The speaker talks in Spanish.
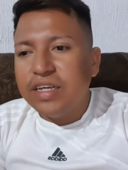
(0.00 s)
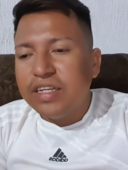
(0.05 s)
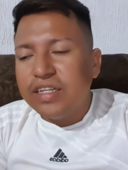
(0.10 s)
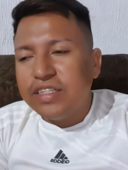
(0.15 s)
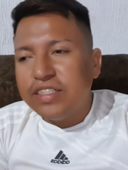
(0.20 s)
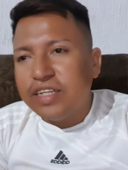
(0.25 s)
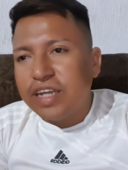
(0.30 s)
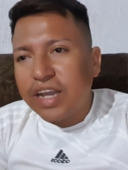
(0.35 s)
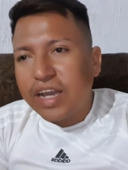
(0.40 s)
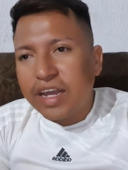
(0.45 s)

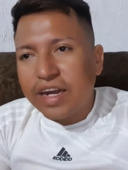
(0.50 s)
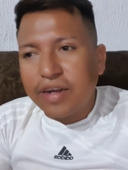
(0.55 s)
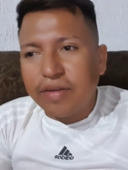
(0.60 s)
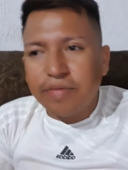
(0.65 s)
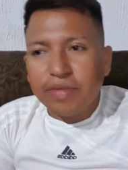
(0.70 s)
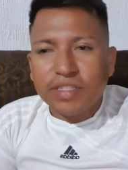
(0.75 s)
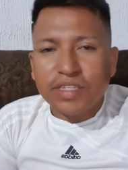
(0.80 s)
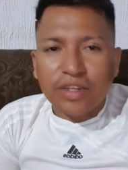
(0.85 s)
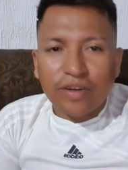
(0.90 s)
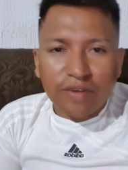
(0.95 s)
ya agarré
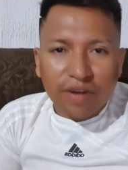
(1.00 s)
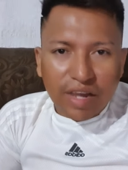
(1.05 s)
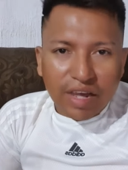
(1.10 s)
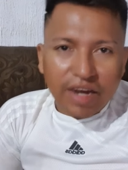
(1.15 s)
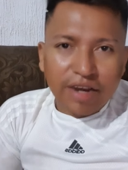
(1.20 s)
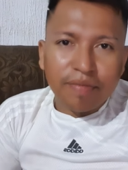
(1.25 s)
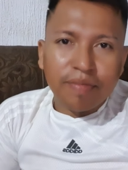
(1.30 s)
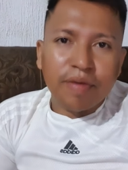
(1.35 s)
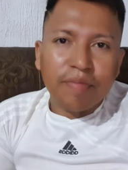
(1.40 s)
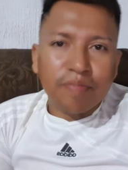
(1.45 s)
mi
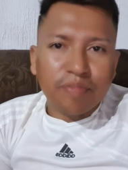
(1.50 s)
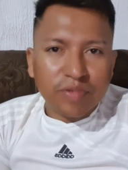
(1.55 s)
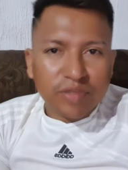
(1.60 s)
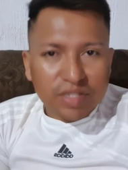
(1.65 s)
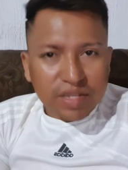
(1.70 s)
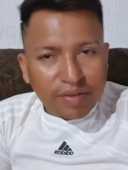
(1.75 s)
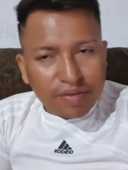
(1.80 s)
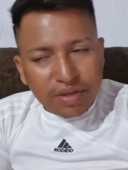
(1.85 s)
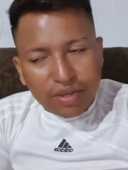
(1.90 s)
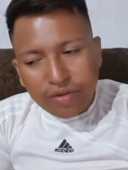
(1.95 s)
celular y me
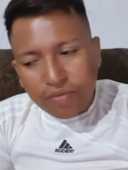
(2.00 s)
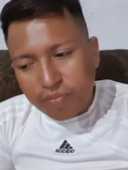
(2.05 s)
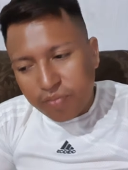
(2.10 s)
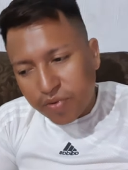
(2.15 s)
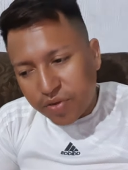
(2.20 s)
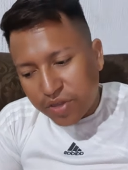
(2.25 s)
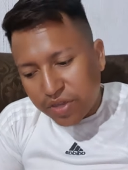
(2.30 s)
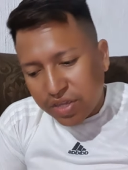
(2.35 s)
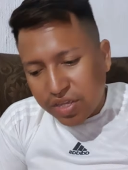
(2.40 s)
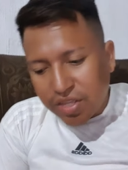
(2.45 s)
puse a ver un
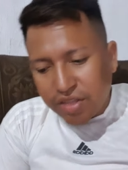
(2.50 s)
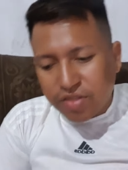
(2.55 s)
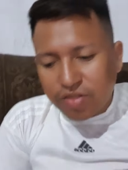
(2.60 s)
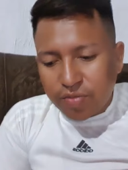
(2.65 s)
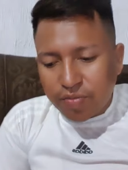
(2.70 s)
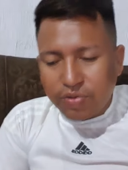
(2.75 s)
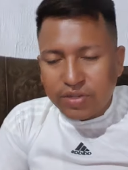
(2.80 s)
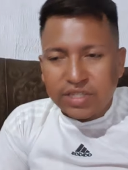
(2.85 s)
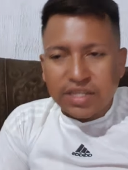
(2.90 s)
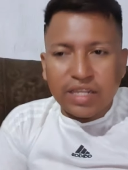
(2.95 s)

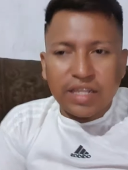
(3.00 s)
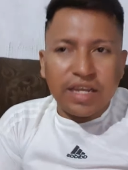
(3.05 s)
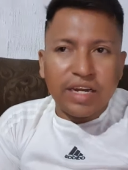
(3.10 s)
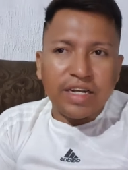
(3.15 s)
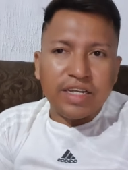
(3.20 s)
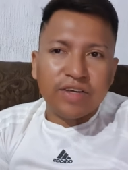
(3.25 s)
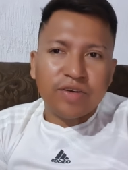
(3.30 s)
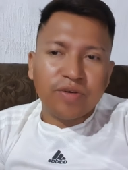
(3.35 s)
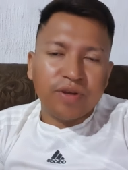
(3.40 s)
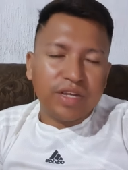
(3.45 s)
poquito, pues a
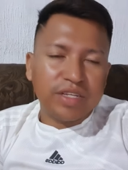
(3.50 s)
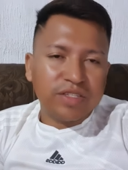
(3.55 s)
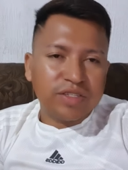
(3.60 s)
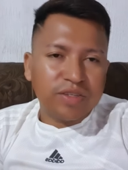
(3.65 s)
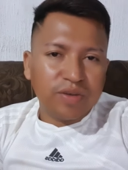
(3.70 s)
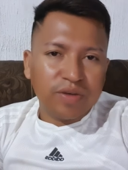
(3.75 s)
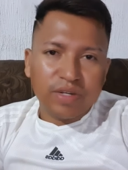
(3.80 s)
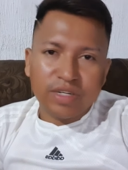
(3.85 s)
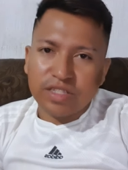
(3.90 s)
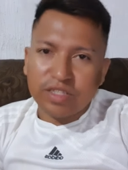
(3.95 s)
darle
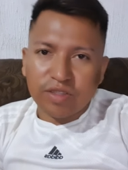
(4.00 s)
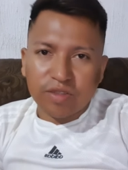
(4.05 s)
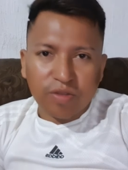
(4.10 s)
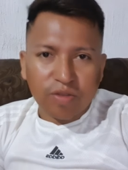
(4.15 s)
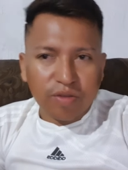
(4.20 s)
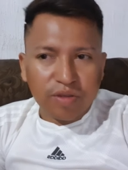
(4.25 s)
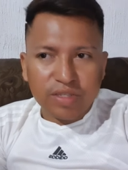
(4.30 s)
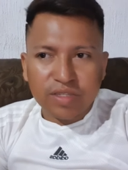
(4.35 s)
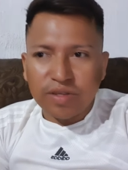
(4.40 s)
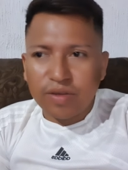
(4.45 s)
corazones y
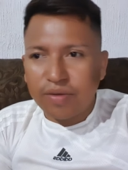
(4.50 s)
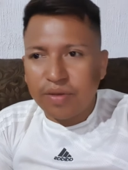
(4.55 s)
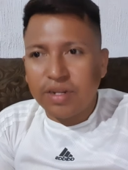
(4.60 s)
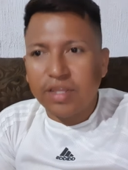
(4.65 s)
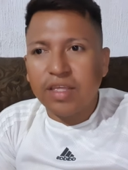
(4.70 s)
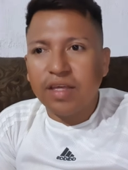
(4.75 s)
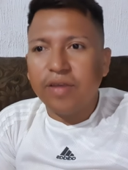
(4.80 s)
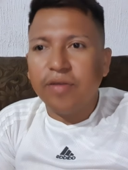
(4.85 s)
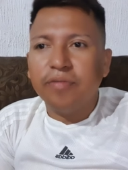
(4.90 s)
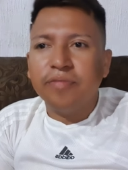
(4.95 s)
todo eso, ¿verdad?
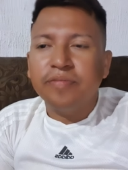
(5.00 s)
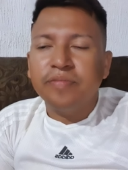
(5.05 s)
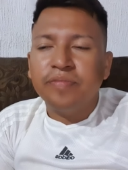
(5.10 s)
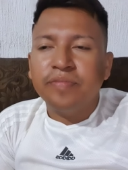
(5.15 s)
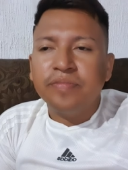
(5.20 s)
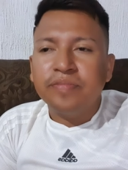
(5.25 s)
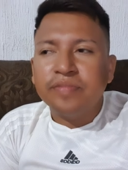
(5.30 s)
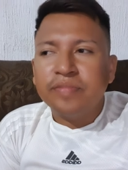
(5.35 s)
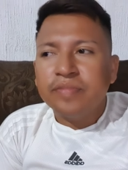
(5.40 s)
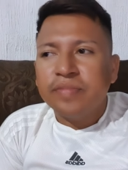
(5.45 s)

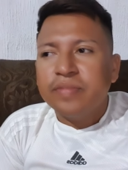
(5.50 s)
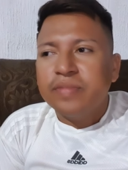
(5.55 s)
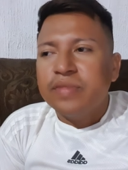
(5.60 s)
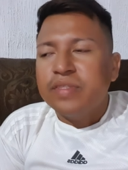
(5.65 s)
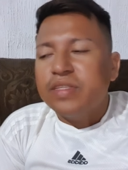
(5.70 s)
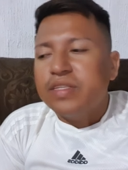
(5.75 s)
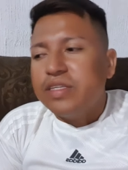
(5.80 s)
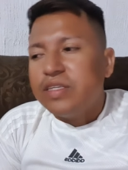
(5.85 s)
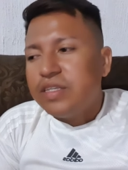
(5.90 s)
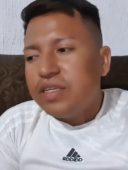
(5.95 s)

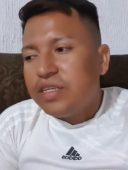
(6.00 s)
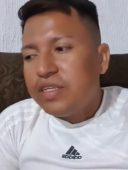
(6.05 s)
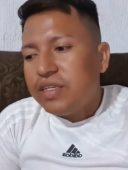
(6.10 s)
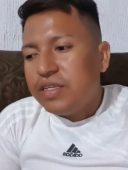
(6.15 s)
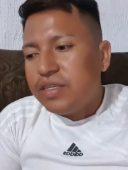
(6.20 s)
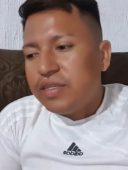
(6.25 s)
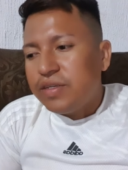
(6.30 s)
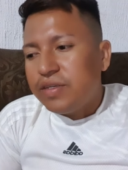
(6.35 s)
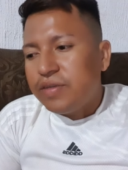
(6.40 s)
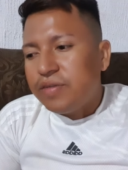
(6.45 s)

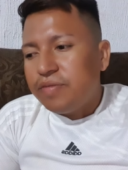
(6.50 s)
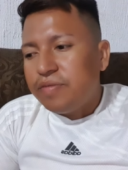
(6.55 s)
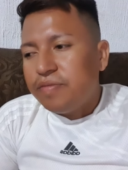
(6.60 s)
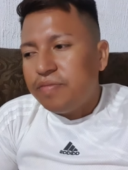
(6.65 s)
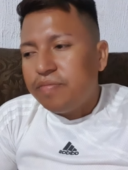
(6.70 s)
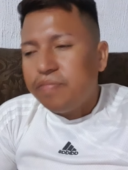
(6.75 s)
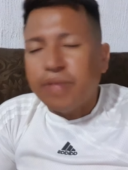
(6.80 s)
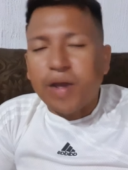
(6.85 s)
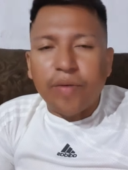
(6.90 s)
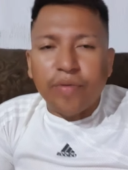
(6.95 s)
Y
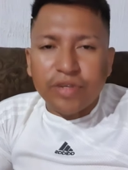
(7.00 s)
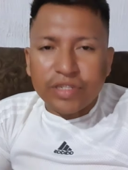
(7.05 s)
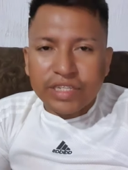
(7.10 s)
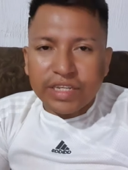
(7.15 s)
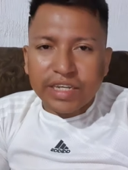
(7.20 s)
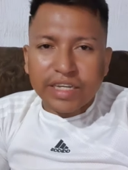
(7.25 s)
vamos a